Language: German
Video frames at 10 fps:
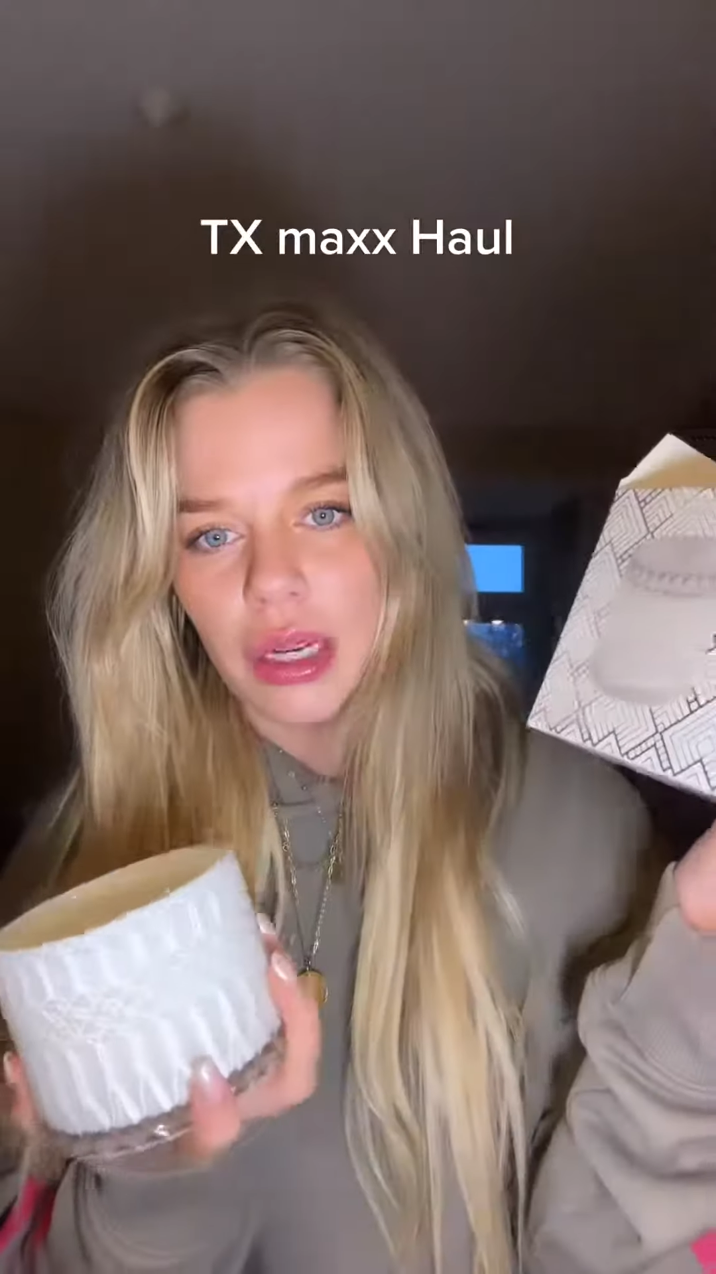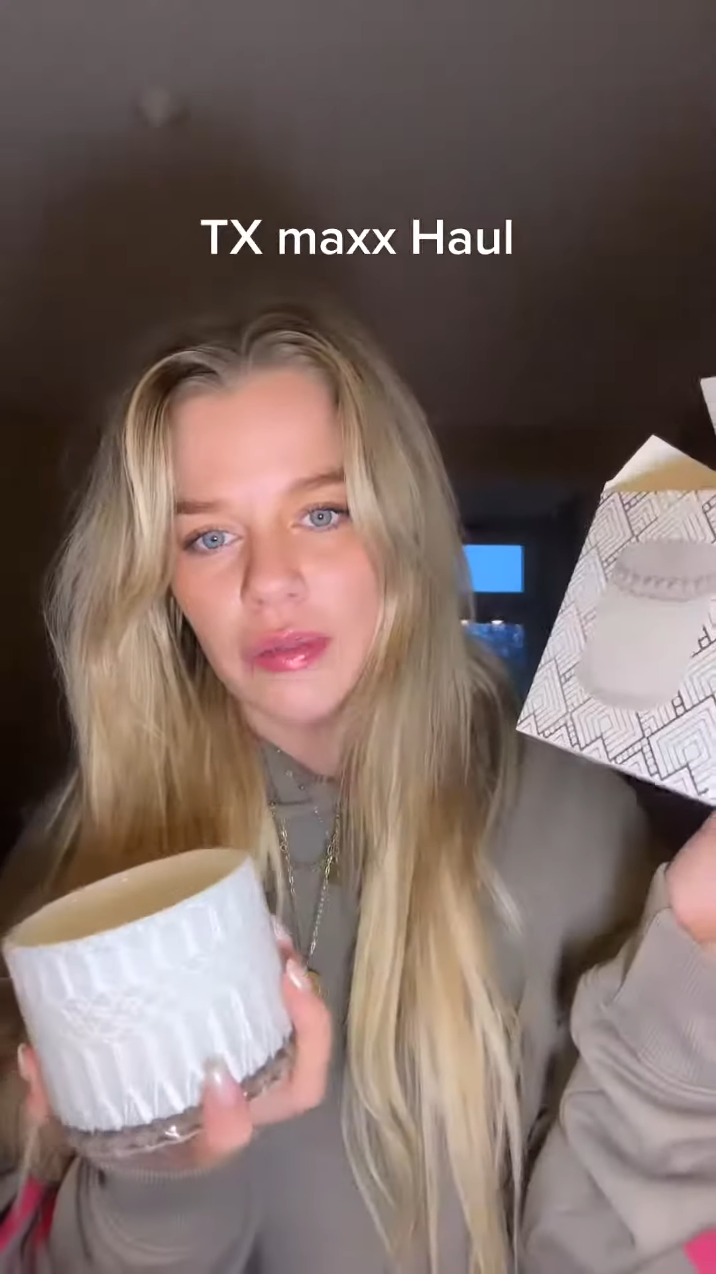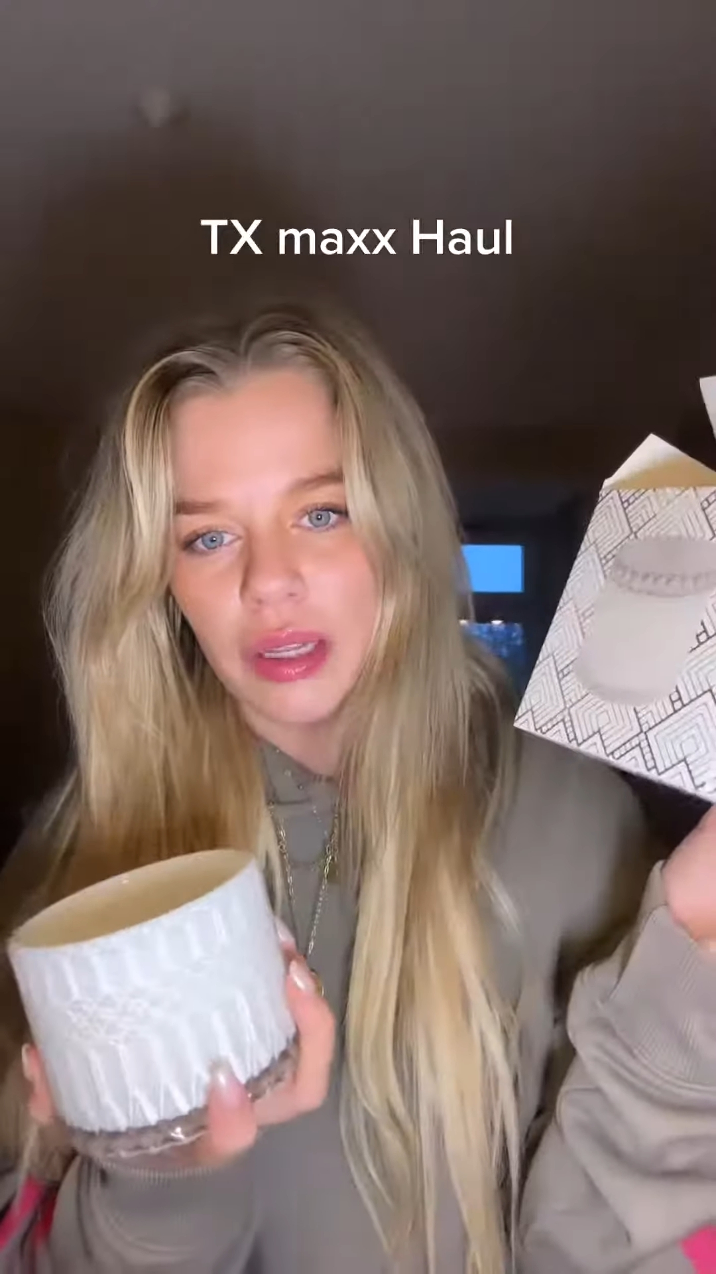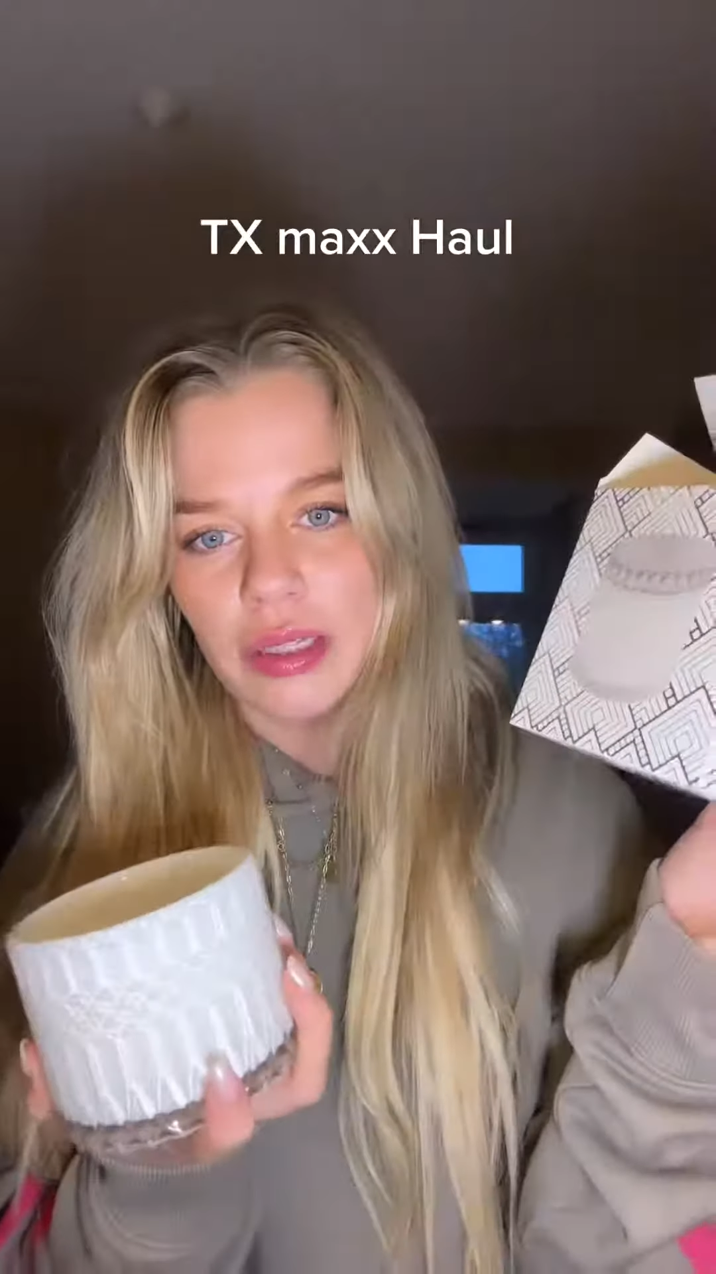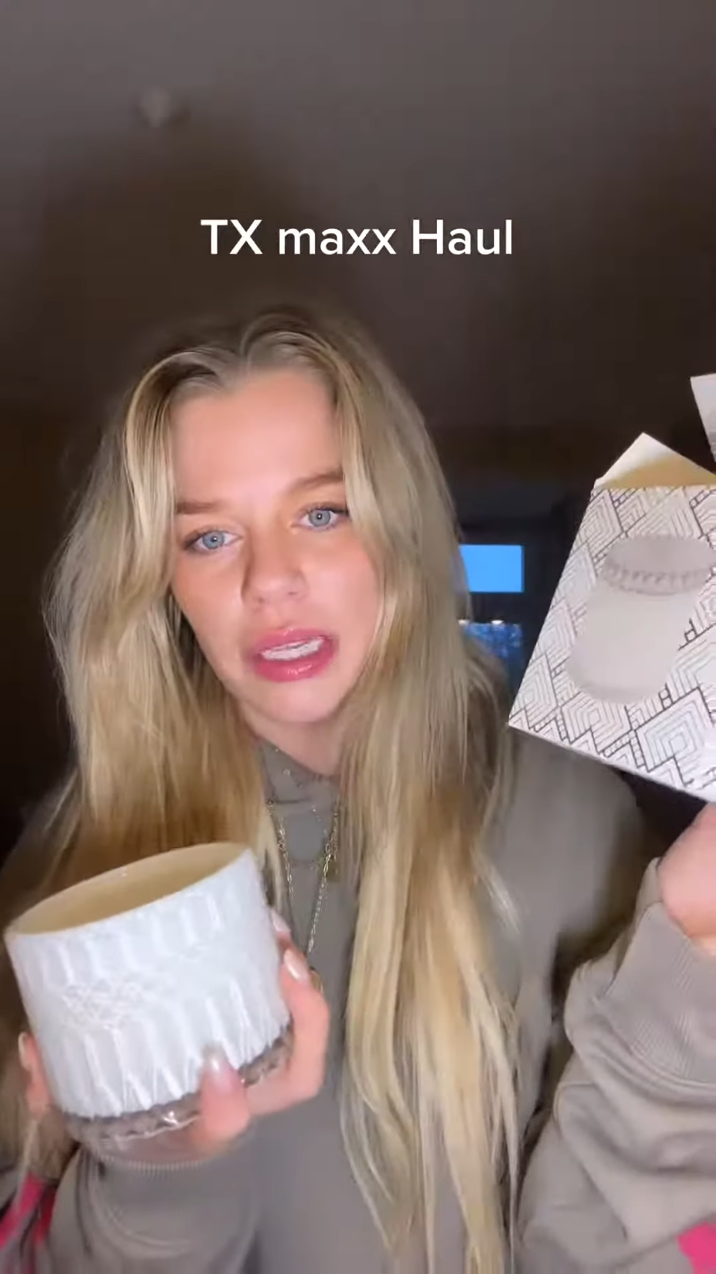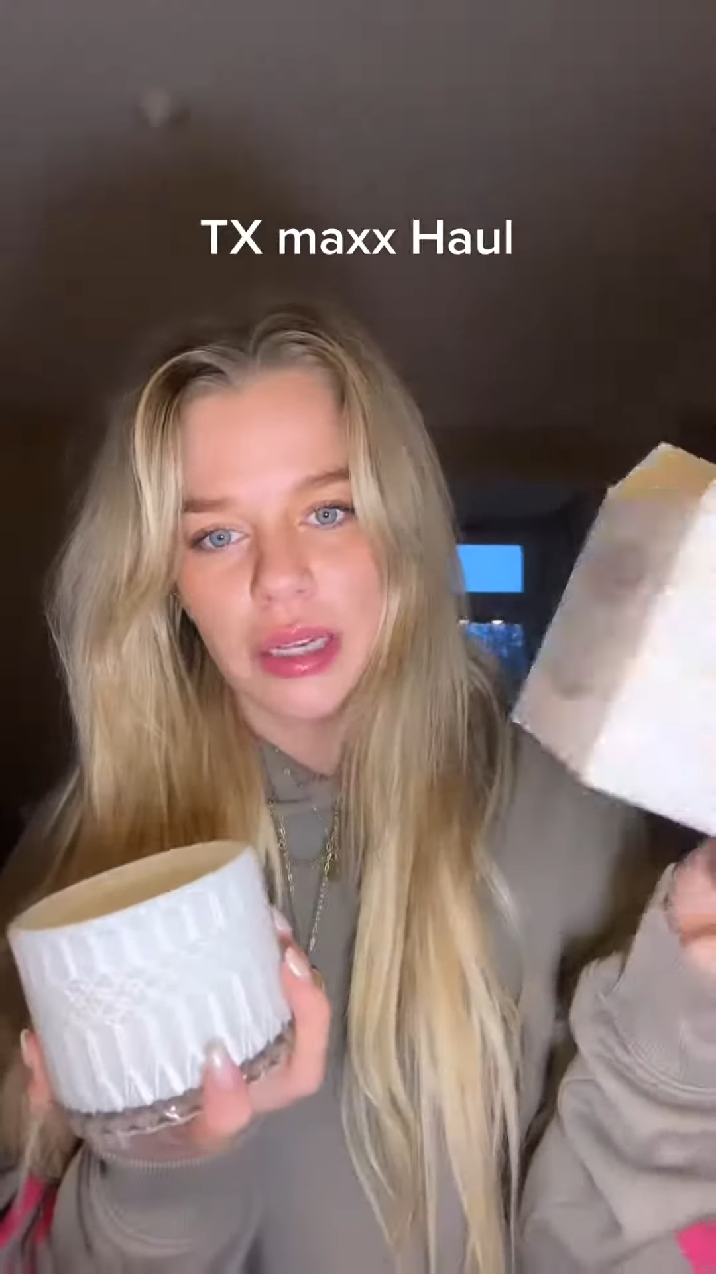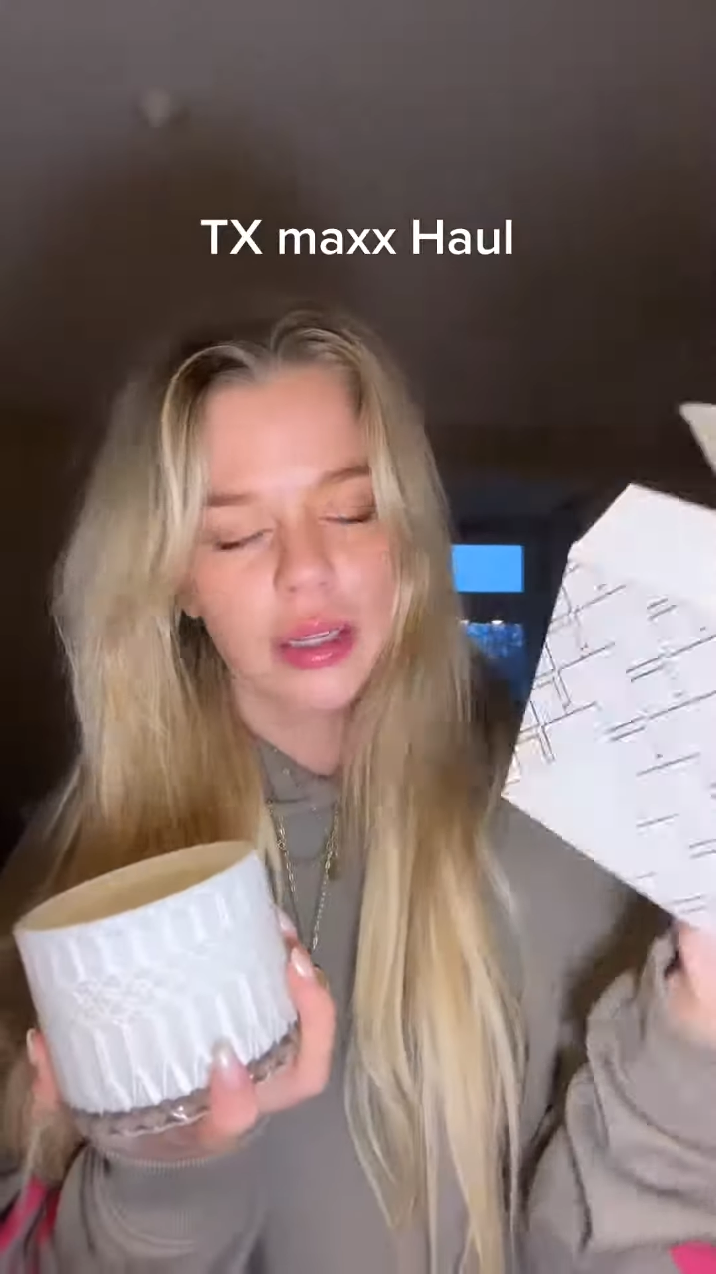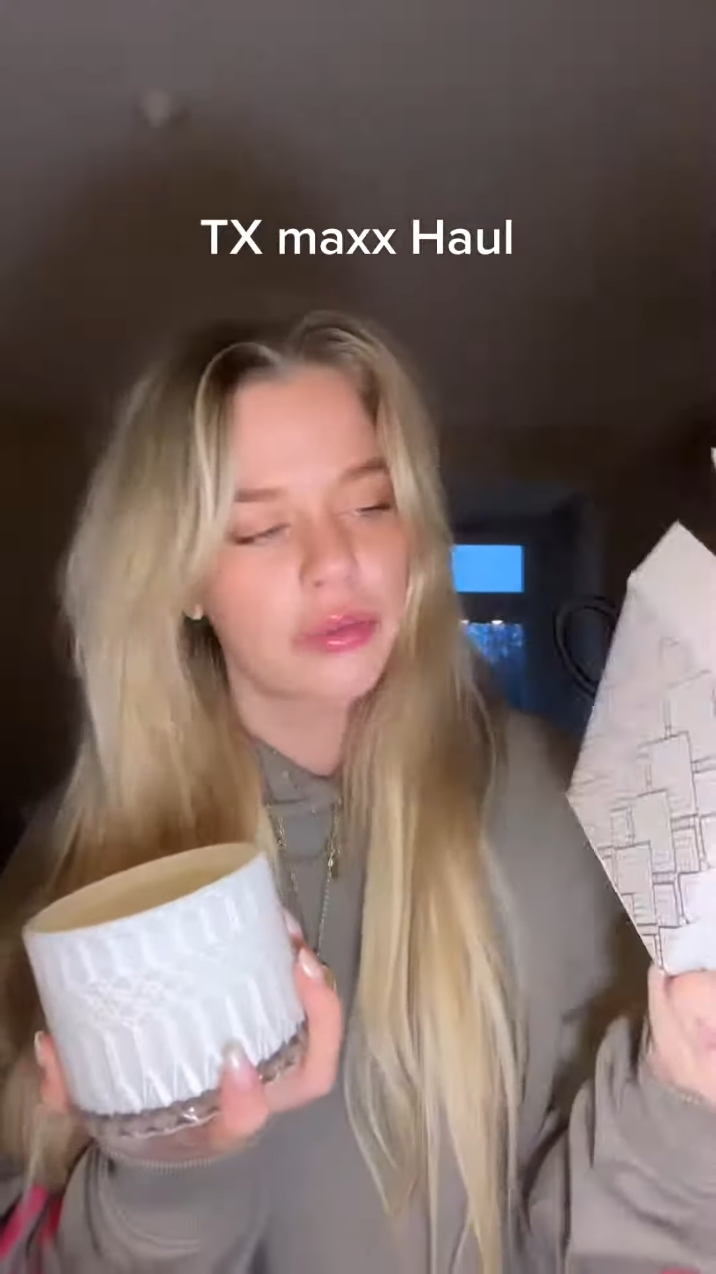einfach einen Deckel?